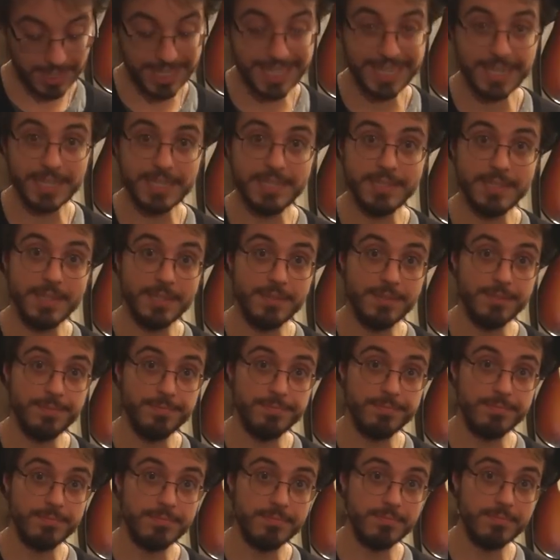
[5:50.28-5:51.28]
et ré
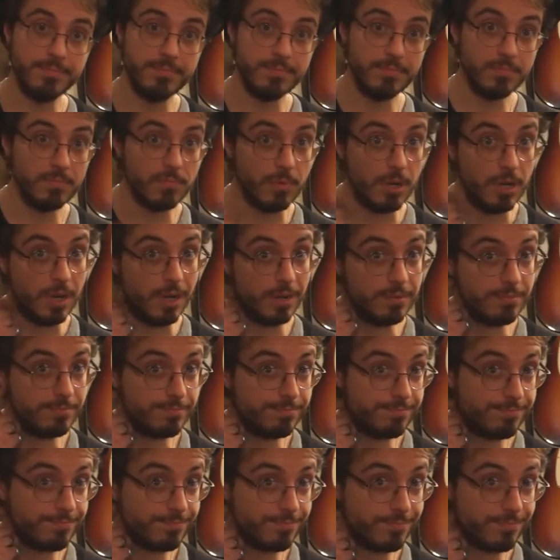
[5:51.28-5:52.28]
7. Voilà,
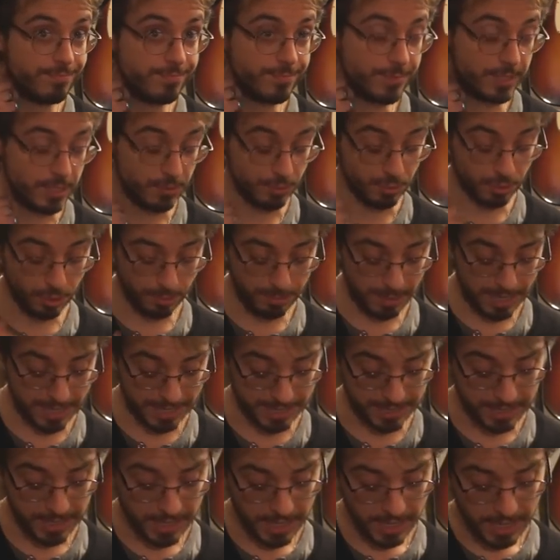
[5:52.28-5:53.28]
c'est toujours
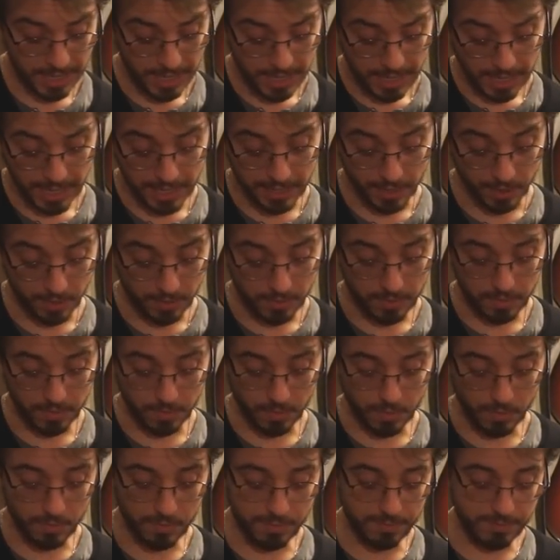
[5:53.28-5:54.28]
pareil. Alors,
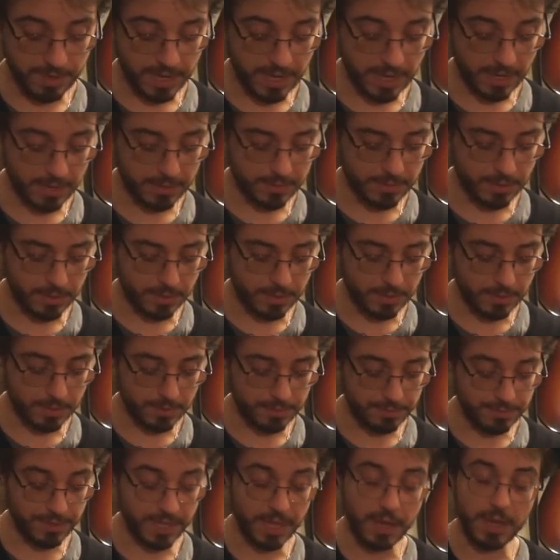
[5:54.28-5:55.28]
on va
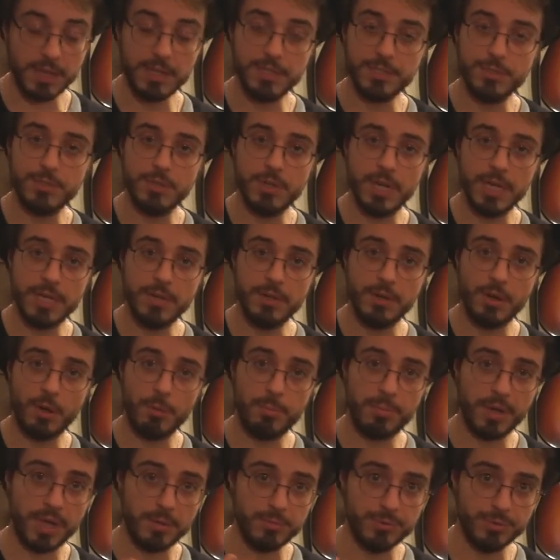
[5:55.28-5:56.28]
euh, faire un seul
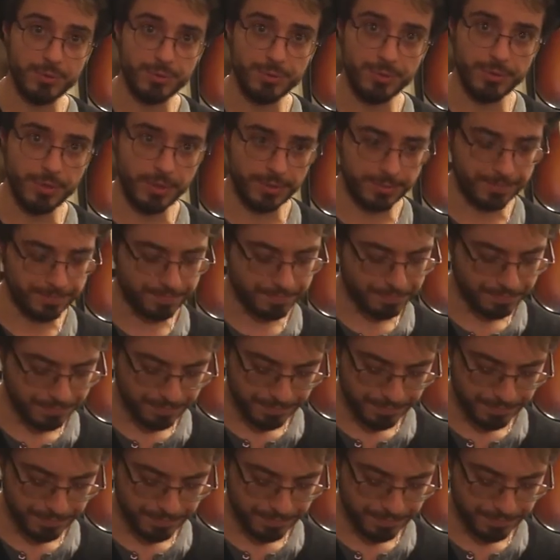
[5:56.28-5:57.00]
accord par mesure.